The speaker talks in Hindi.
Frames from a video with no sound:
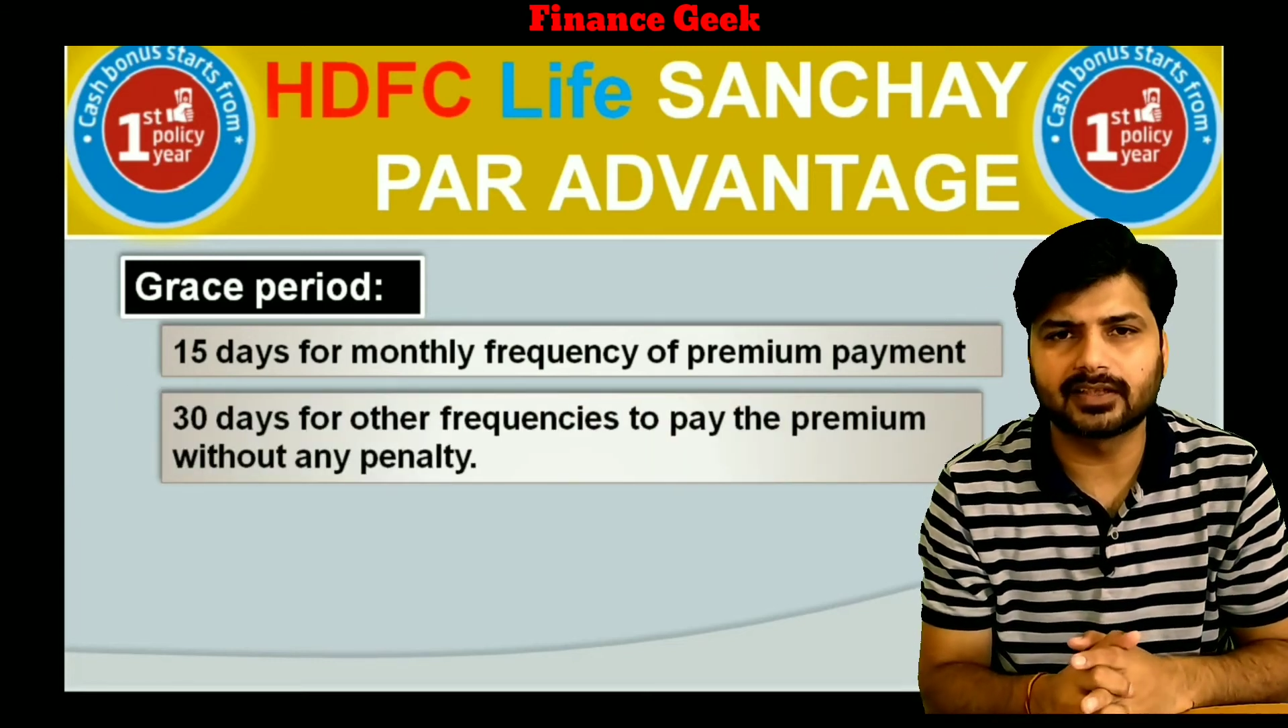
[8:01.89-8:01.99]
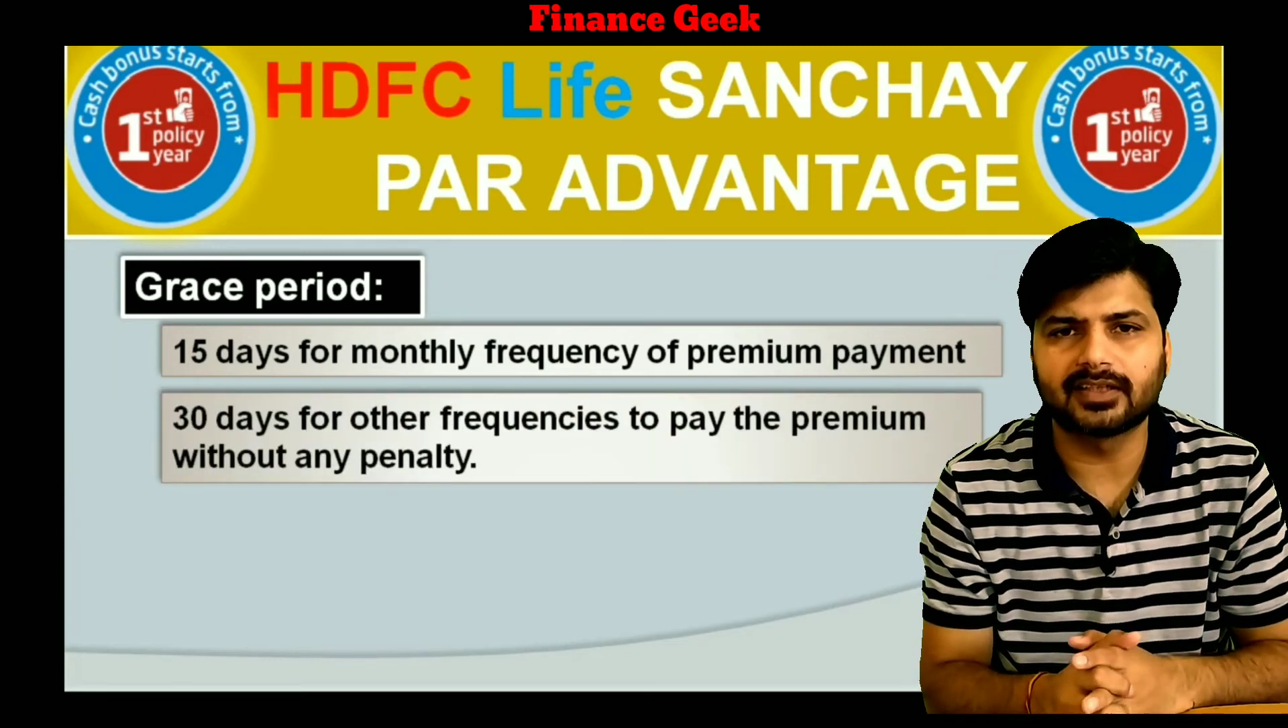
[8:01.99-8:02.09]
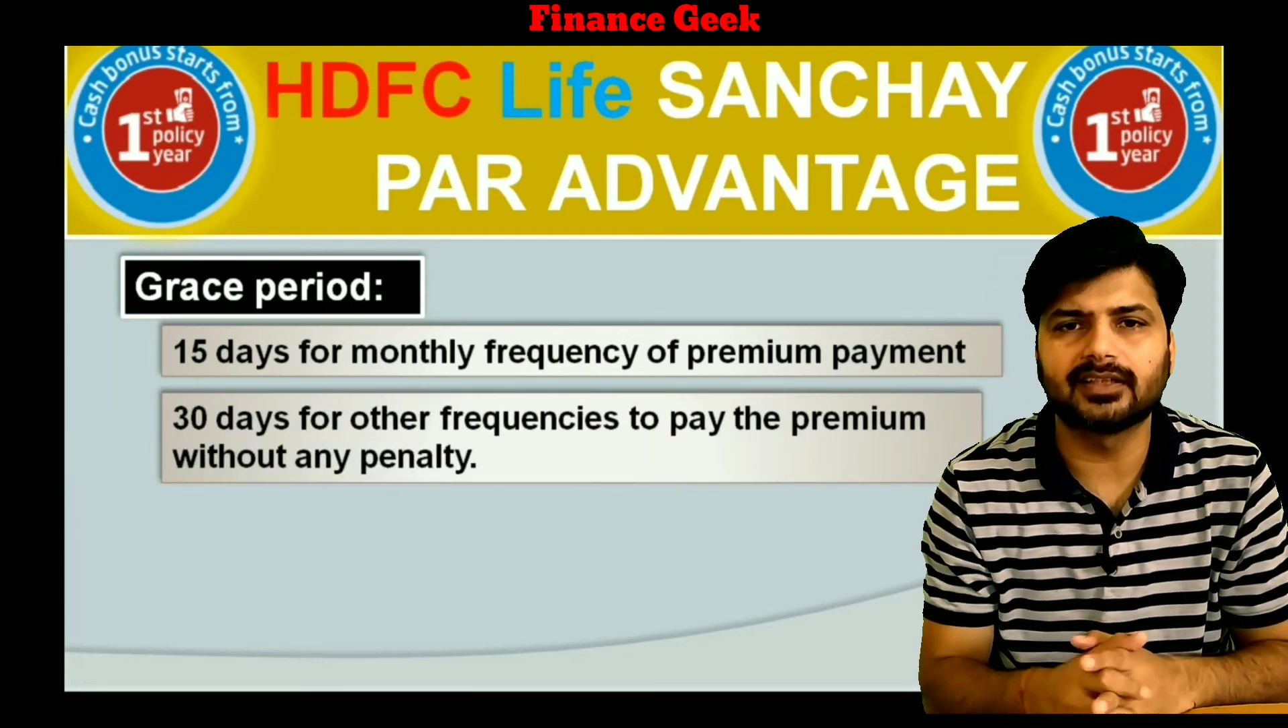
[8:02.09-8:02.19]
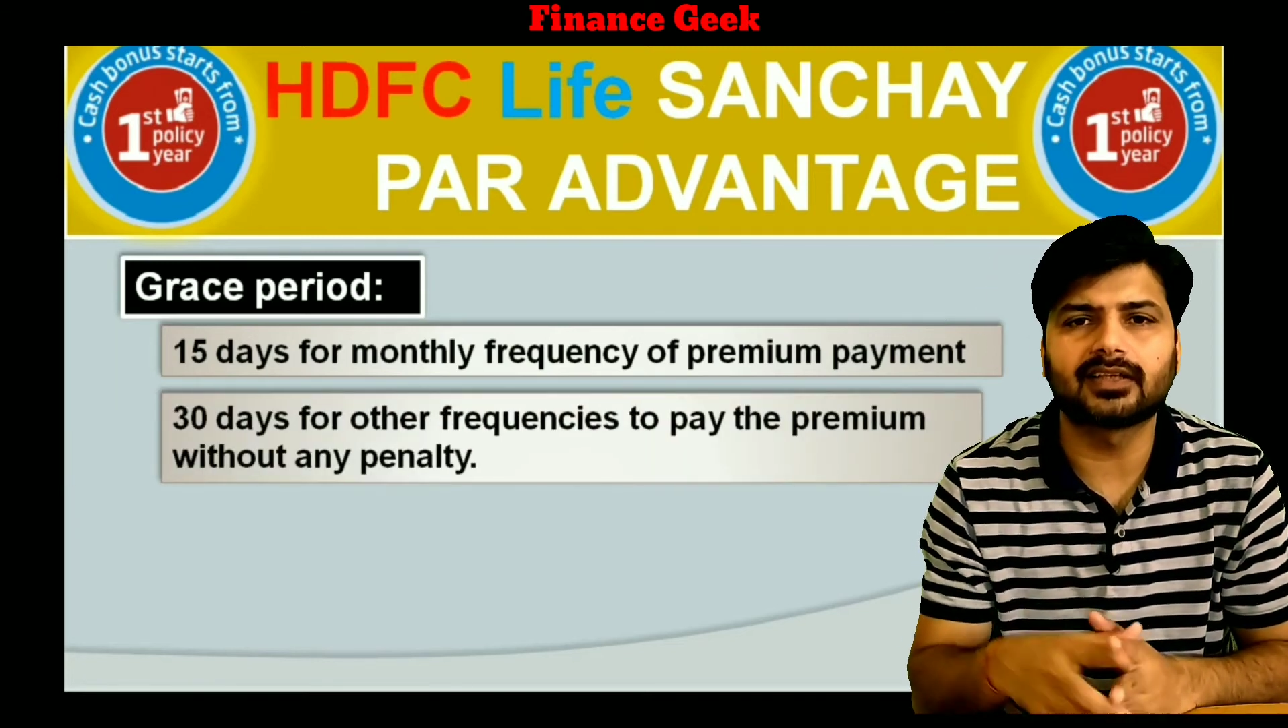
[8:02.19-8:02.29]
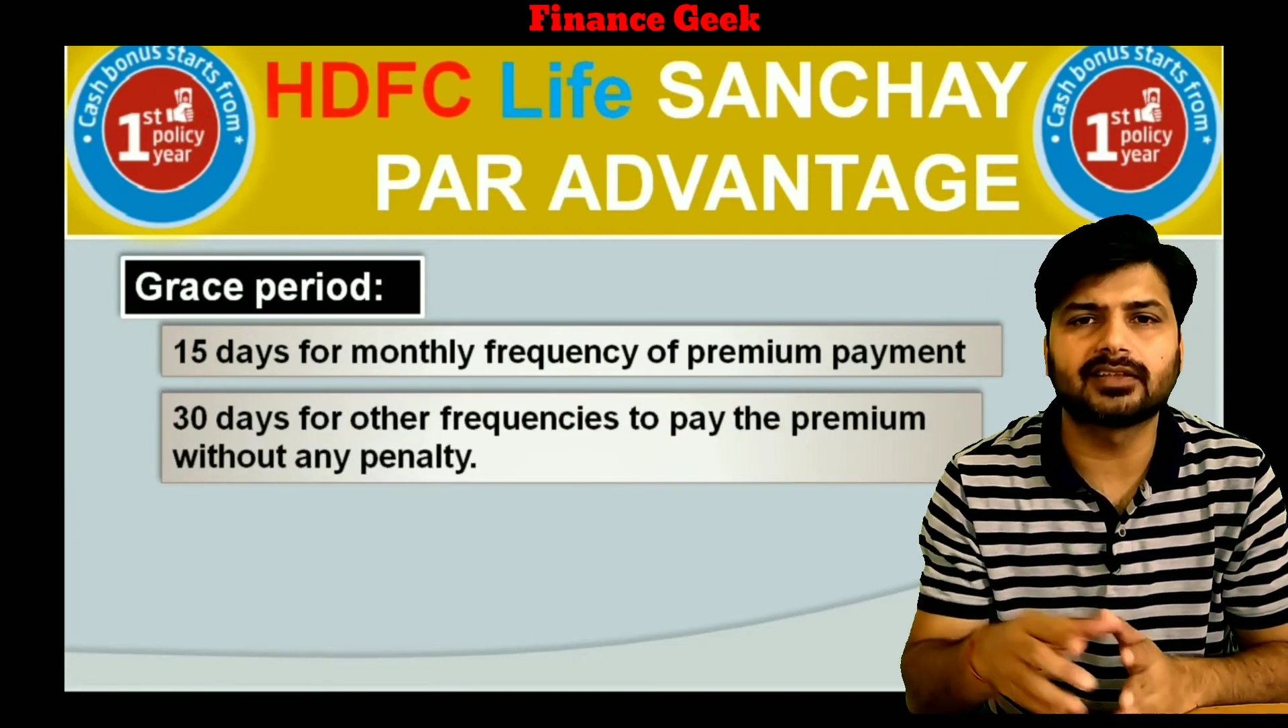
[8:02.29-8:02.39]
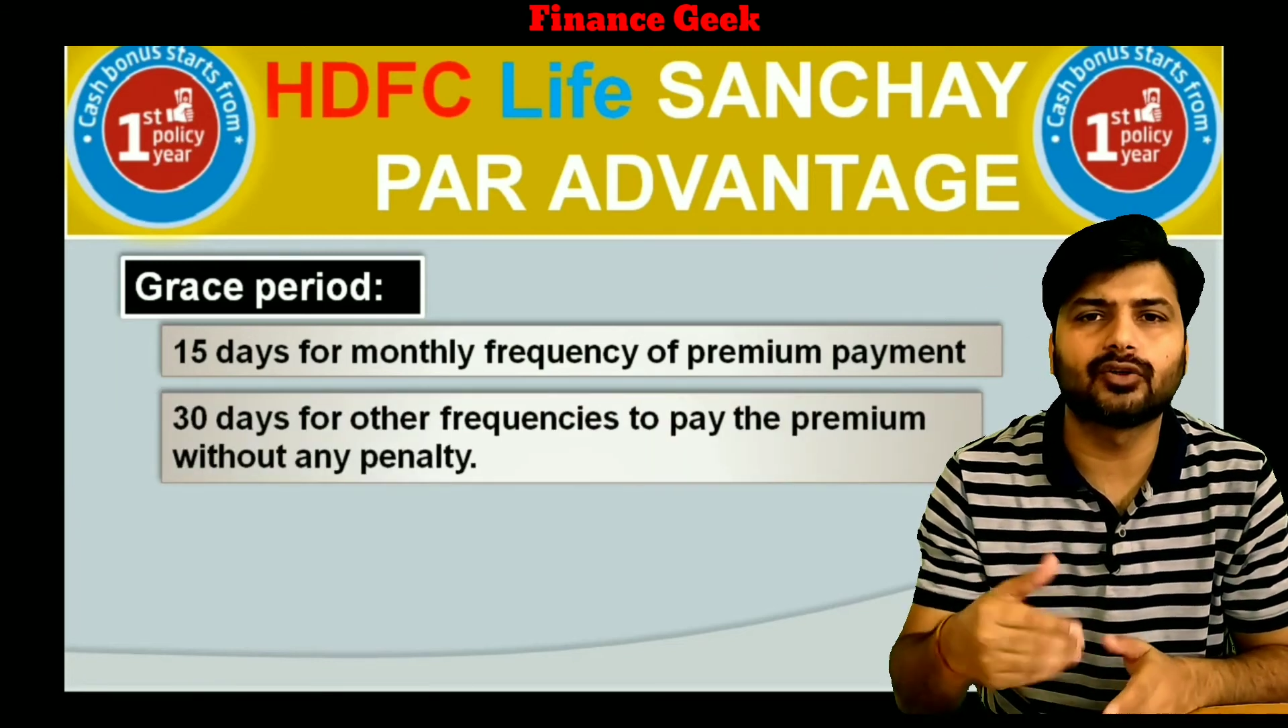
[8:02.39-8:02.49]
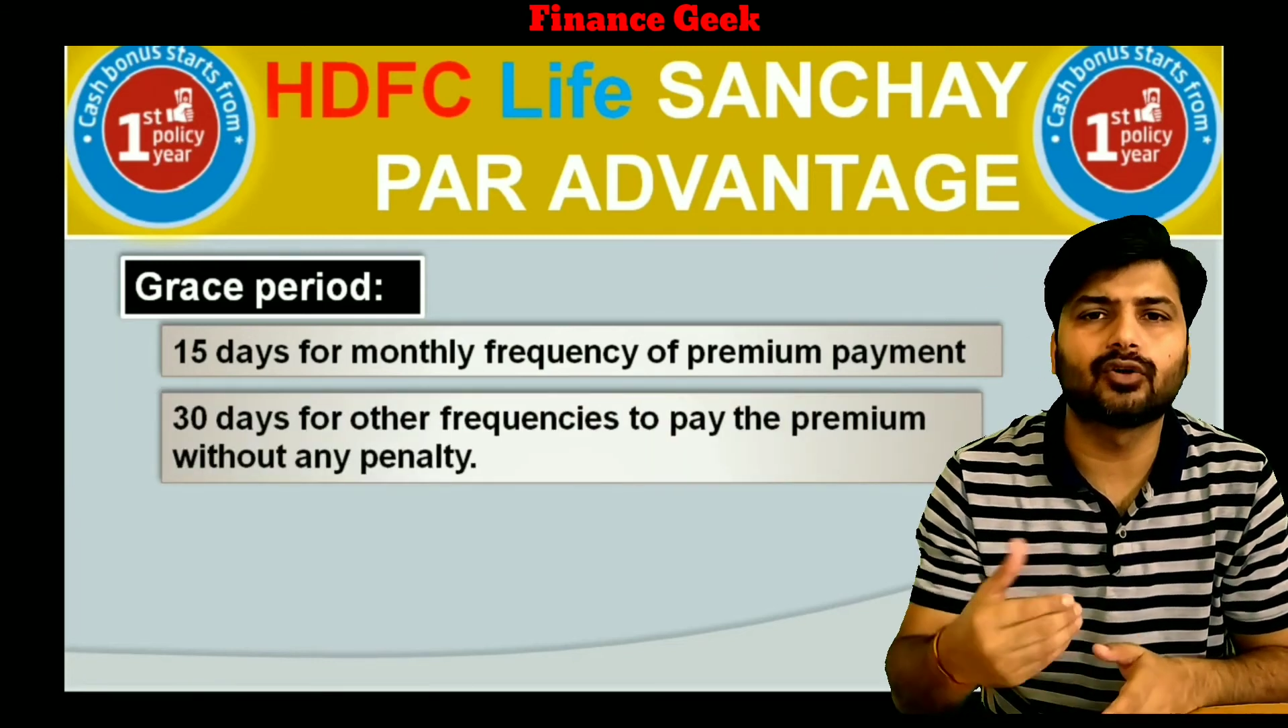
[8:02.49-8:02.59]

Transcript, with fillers: रखी है या किसी